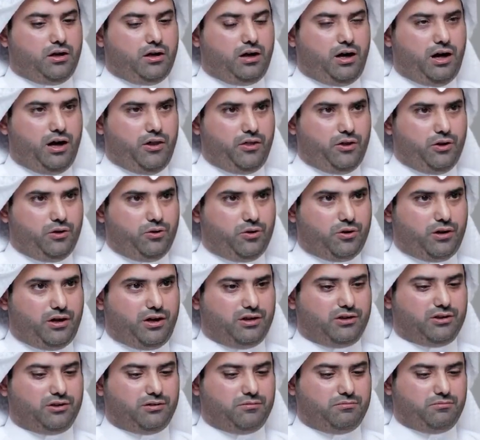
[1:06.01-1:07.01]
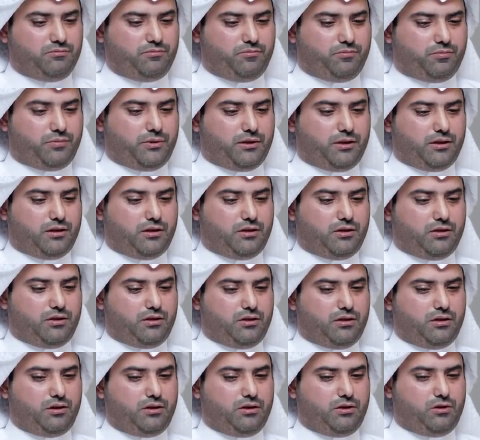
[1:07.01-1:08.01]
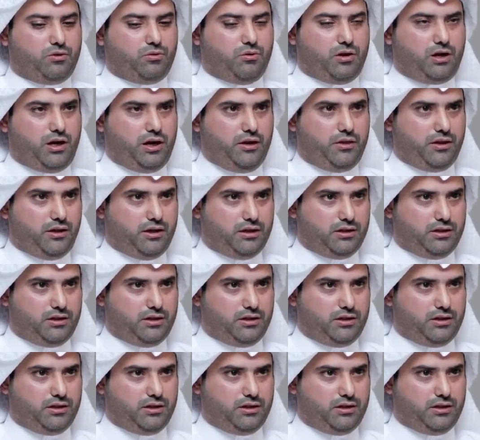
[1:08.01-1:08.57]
هذه النقاط وهذه